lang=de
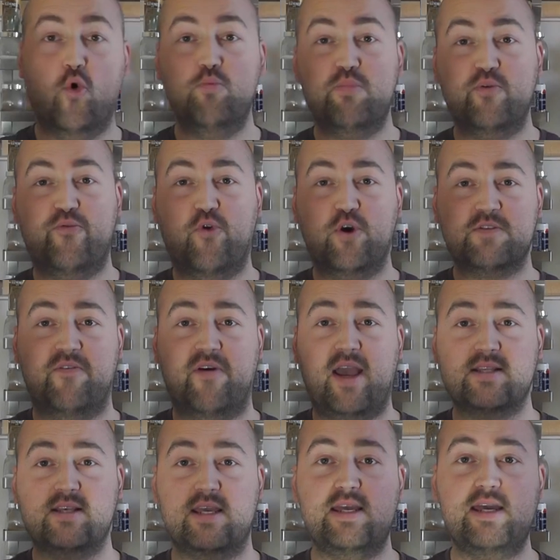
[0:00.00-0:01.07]
Und bevor ich
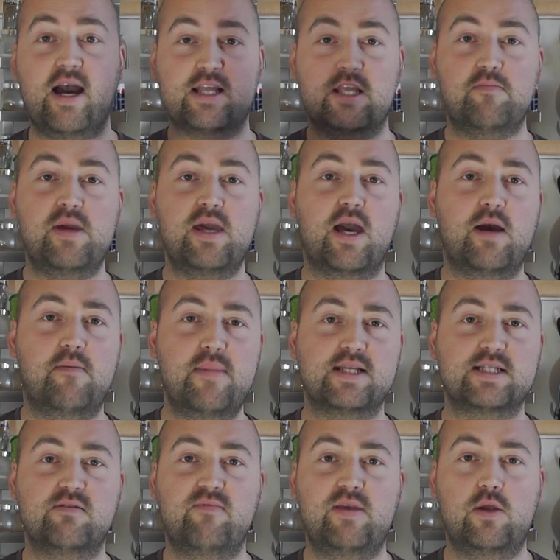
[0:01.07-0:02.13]
vergesse, ihr hattet mir ja im
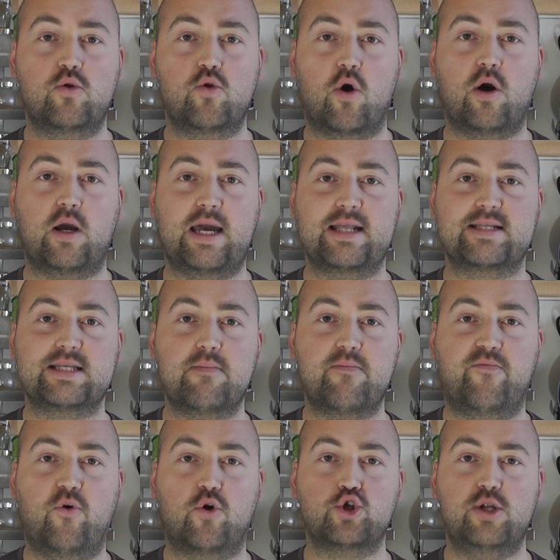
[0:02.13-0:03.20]
letzten Video noch
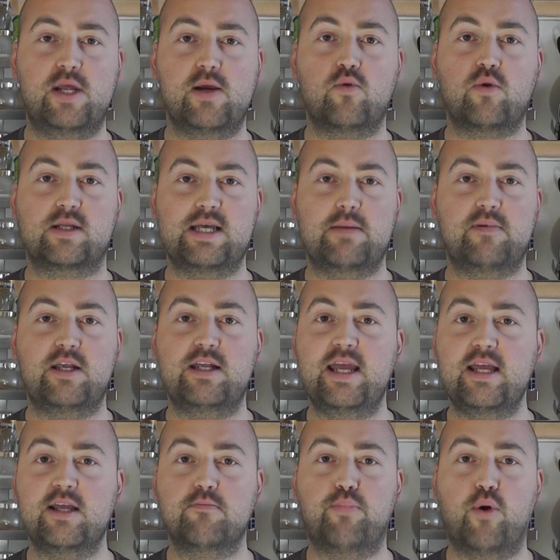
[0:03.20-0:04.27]
Rezeptvorschläge und
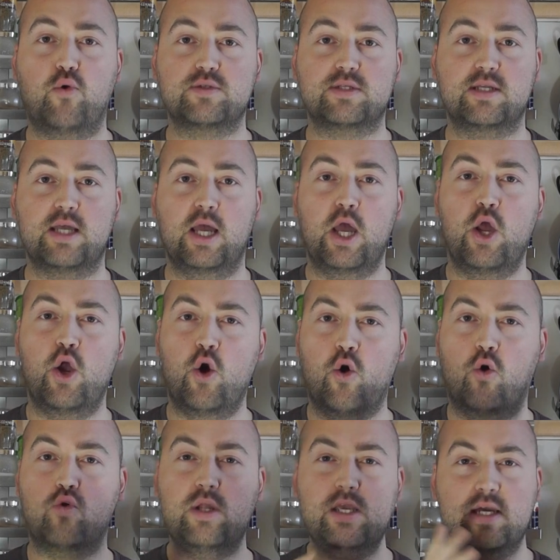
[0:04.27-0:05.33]
Rezeptideen gepostet
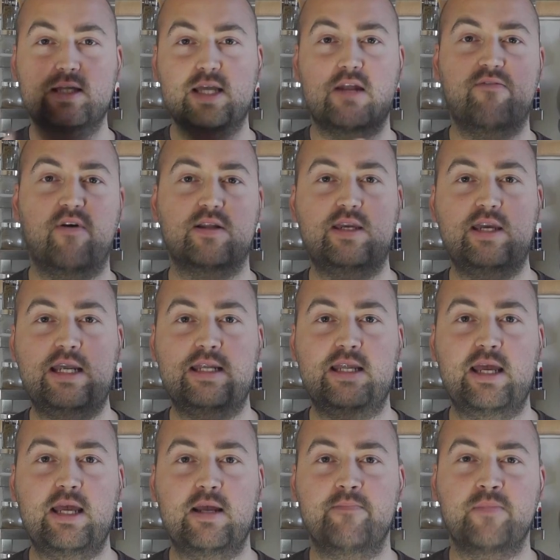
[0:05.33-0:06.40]
und ich hatte einfach die
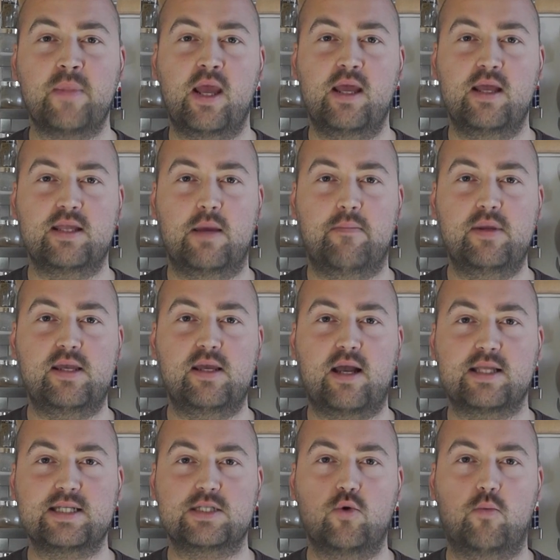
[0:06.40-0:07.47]
Idee, damit ihr das
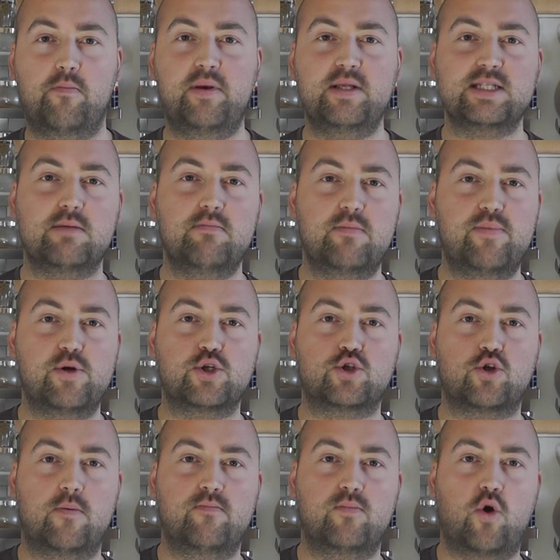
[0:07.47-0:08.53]
Ganze so ein bisschen
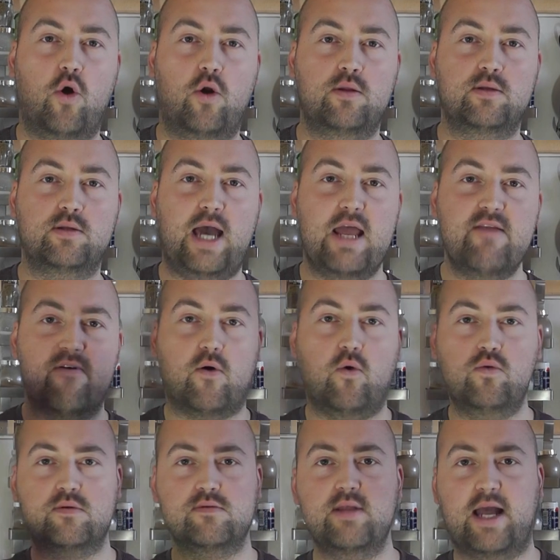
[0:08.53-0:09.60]
mitbestimmen könnt, einfach
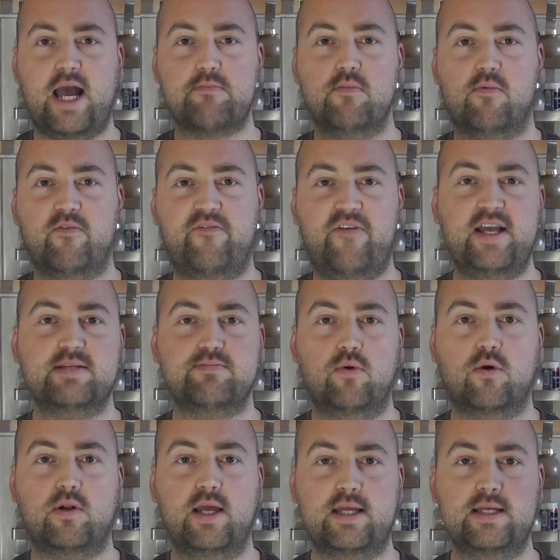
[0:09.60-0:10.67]
unten gerade mal auf
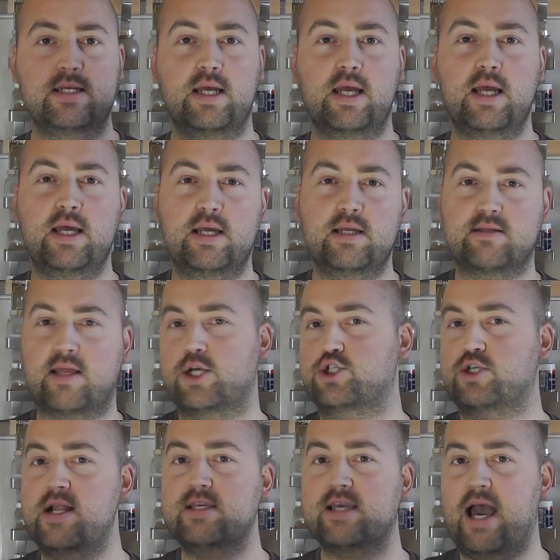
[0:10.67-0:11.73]
Facebook klicken, da
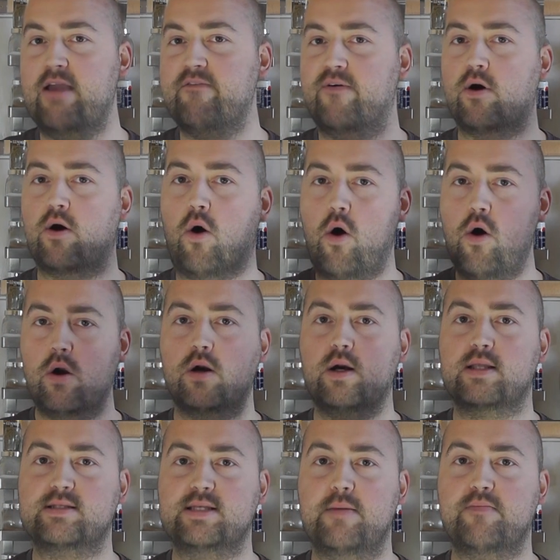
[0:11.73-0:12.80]
stelle ich einfach eure
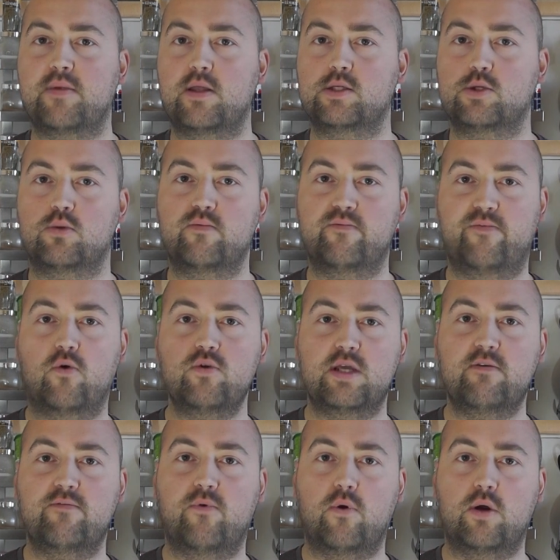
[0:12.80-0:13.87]
Rezepte in so einem
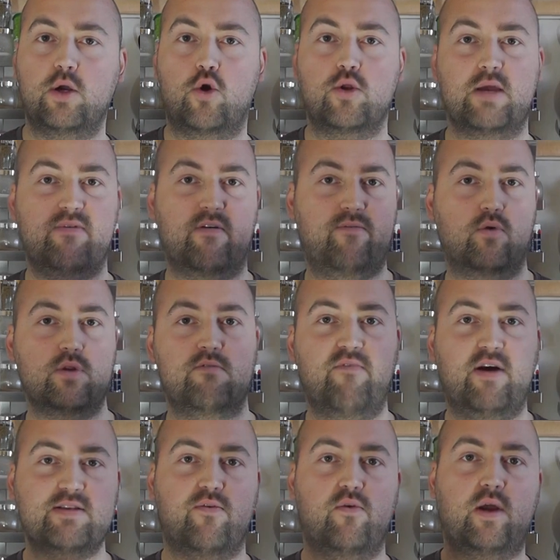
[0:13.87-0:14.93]
Voting vor, da könnt ihr einfach voten,
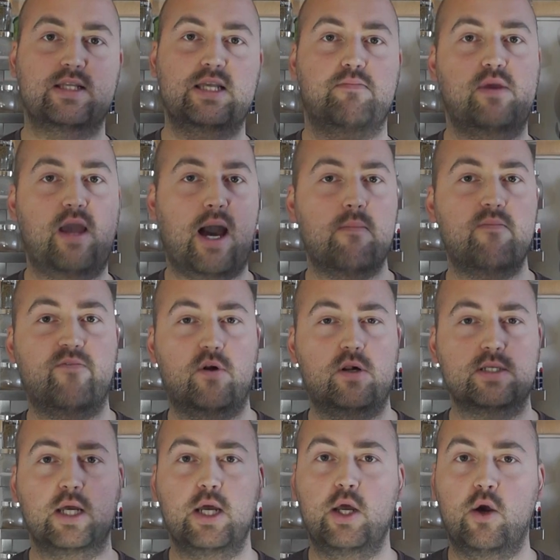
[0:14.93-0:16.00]
was für ein Rezept ihr haben
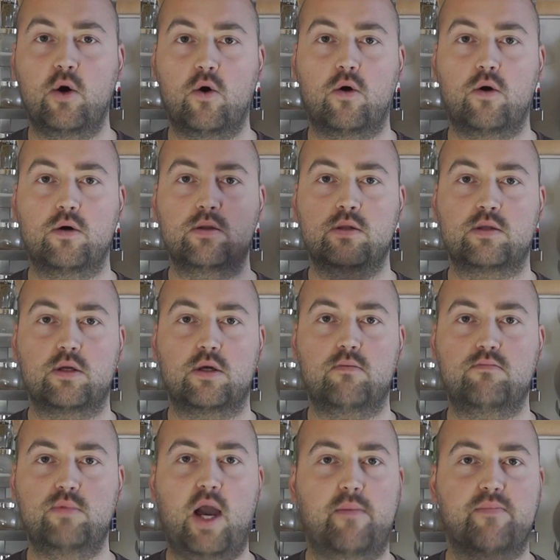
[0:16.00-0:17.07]
wollt und
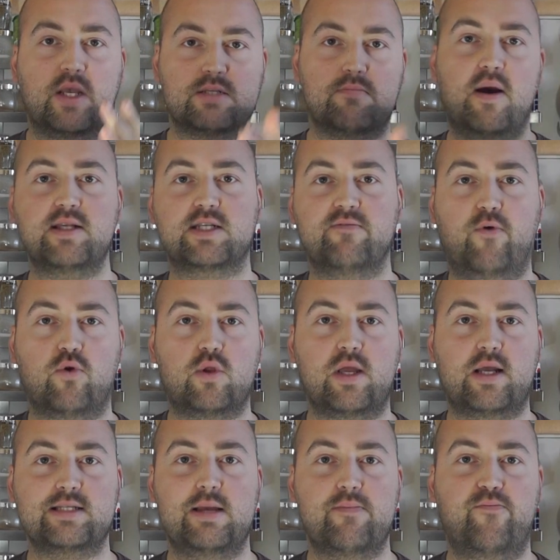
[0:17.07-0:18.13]
ähm, ja, das meistgewotete
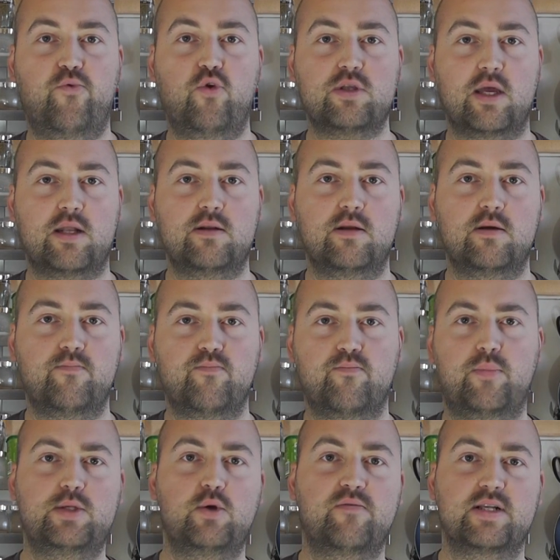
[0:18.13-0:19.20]
Rezept wird dann
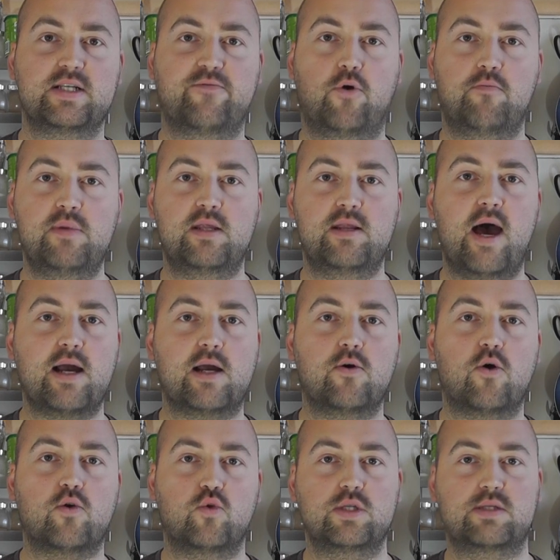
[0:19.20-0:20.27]
bzw. von mir
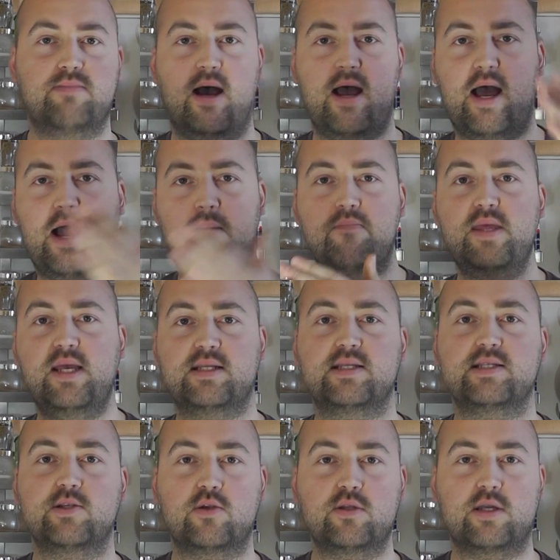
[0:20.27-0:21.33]
nachgekocht und zwar am
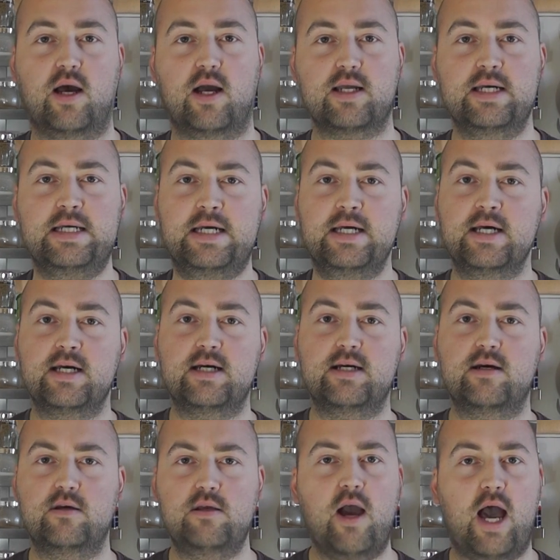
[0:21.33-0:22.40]
nächsten Sonntag.
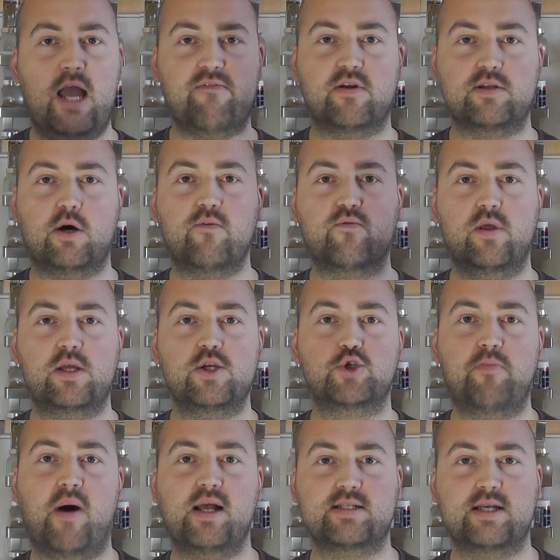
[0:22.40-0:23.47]
Äh, ja, einfach draufklicken,
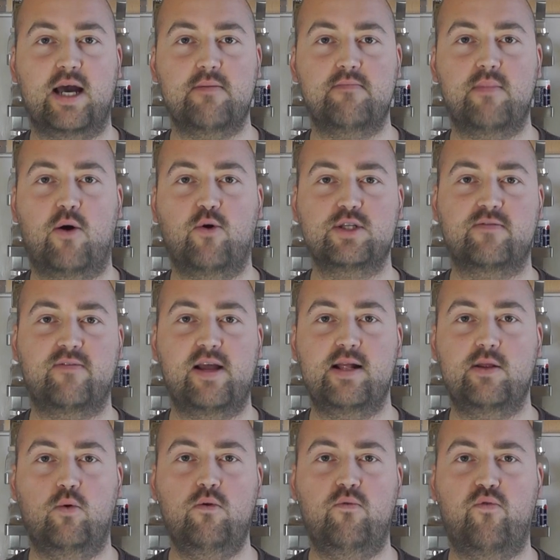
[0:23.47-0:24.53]
Spaß haben,
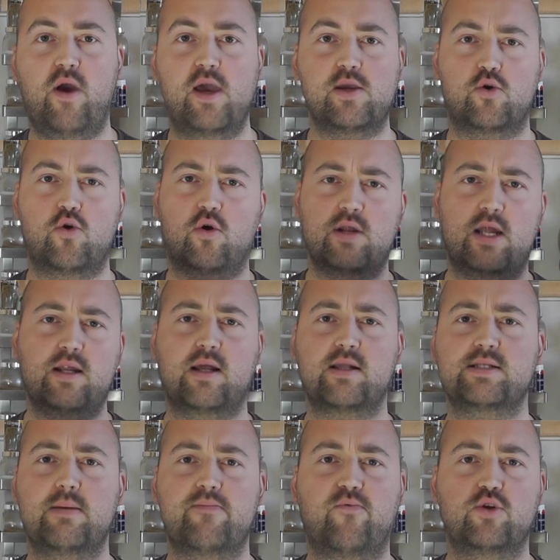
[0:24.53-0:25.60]
auswählen und vielleicht auch noch ein anderes
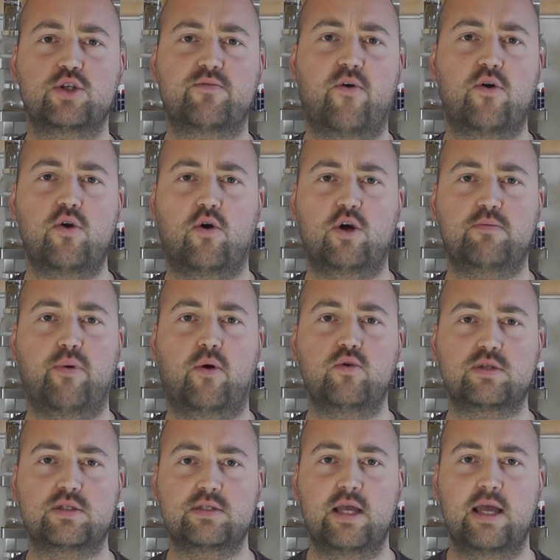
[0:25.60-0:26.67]
Rezeptwunsch von euch
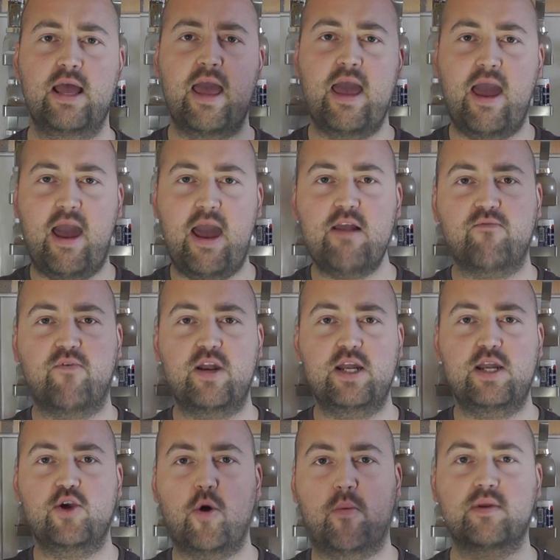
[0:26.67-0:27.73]
posten entweder
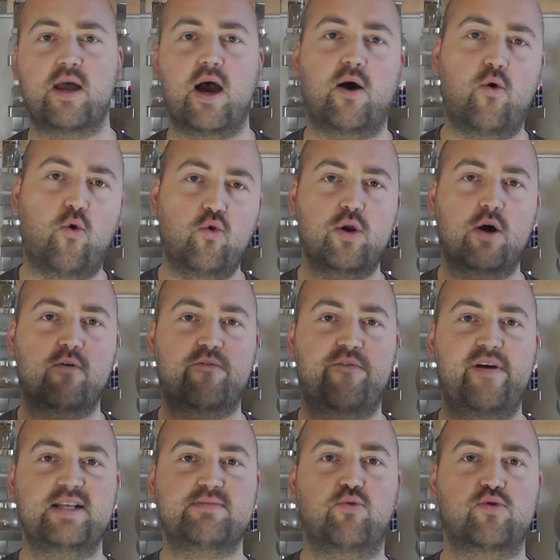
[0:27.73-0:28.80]
in die Kommentare oder auf
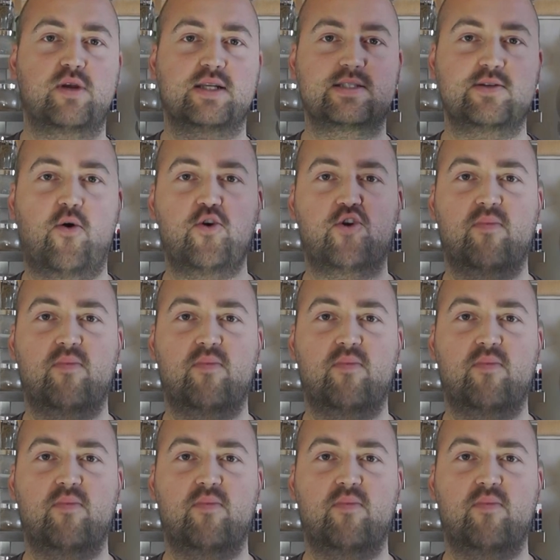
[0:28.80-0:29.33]
Facebook, das ist euch